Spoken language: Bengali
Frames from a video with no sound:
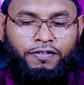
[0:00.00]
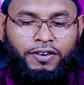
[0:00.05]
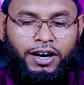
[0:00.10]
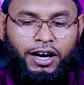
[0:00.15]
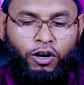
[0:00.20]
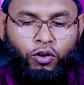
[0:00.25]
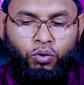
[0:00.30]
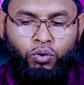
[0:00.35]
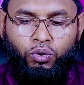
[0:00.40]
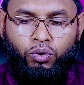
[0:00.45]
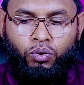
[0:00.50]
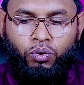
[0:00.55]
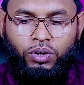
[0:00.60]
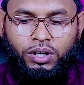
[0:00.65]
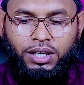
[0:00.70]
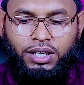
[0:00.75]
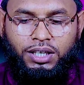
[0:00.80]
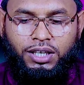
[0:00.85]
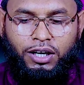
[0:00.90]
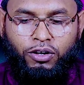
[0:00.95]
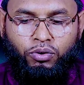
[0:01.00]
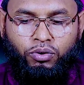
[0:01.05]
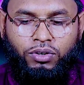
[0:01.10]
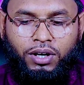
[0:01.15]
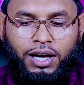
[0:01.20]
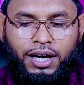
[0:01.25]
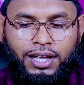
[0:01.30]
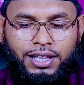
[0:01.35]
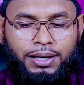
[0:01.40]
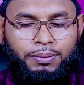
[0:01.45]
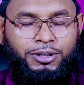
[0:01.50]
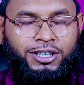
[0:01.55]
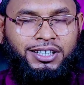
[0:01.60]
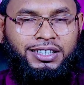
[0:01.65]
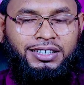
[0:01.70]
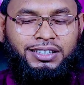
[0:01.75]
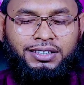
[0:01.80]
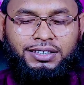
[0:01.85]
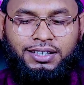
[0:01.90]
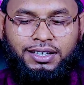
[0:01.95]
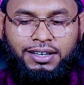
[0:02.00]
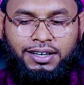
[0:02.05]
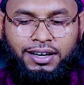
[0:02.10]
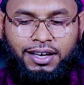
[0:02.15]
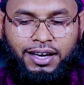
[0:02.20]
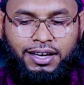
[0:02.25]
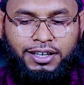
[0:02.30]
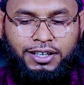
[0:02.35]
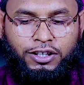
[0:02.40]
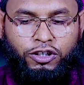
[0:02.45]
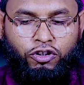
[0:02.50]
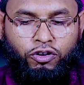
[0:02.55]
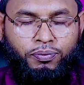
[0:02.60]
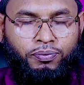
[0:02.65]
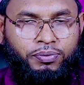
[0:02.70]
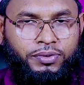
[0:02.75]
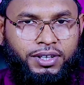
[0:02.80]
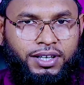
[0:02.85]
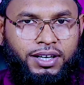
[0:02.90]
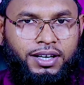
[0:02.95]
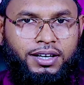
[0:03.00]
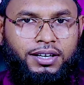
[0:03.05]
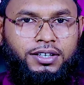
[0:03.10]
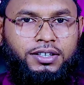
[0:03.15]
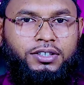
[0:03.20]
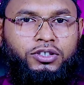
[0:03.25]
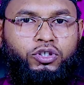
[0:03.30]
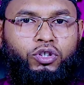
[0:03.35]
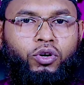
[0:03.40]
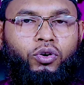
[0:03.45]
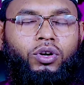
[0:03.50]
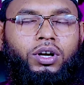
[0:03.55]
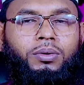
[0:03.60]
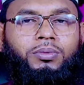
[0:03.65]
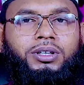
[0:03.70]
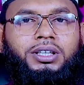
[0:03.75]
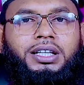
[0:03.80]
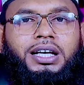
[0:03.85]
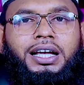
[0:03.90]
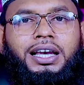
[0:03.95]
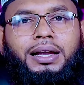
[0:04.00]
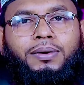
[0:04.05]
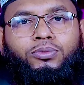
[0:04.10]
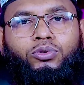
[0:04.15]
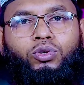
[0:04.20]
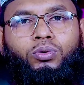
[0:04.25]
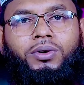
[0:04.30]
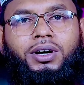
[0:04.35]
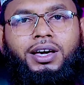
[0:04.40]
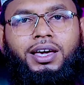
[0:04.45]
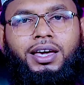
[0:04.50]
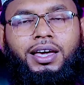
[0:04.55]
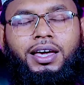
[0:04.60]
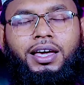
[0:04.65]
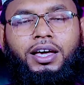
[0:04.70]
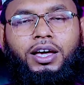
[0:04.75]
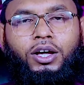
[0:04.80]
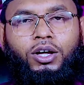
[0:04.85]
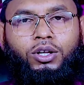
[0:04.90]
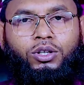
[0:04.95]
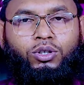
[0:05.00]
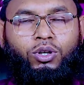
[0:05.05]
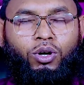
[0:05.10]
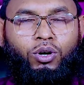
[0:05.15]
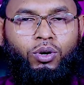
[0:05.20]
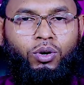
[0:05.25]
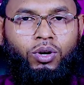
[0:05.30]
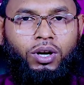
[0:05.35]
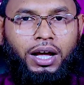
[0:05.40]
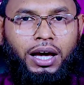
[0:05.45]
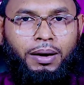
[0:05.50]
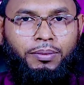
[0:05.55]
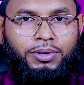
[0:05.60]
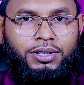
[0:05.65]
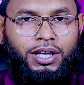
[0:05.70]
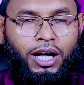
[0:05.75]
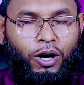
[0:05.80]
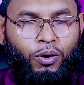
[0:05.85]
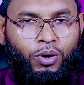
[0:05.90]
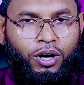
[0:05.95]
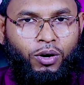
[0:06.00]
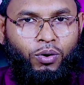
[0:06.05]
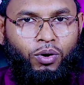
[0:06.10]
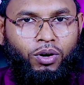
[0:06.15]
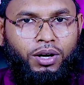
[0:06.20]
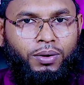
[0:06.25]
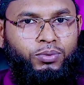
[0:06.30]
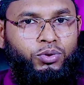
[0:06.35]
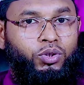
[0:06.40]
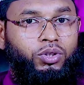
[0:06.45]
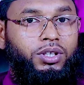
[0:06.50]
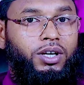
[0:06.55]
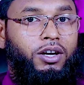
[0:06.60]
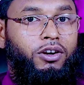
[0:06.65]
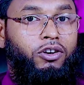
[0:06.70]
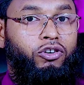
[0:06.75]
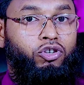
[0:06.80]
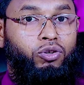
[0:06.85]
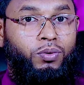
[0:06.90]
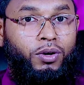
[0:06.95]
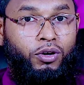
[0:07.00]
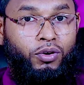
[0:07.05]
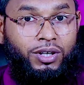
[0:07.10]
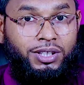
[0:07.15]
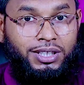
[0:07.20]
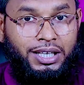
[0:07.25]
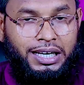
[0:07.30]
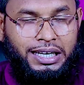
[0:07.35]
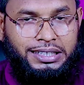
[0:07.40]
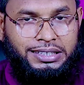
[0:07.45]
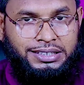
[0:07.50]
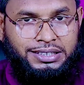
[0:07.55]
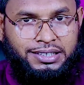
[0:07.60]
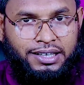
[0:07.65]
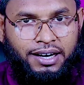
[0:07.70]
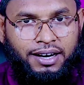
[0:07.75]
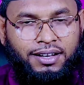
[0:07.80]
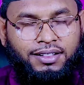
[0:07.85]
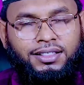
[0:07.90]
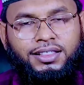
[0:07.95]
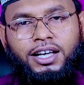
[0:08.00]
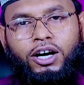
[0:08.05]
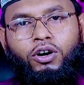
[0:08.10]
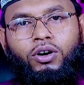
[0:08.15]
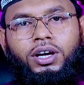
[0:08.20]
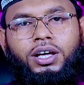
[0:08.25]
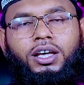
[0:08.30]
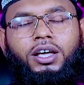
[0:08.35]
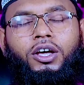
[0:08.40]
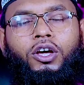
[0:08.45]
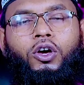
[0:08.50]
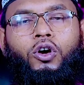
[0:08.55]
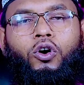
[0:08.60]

ফাকুলু ইয়াকুন হাদামিন দিল্লাহি ইয়মদিহ যখন আমি দেখলাম তোমাকে তখন আমি ধারণা করলাম যদি আল্লাহ সুবাহতালা চান তাহলে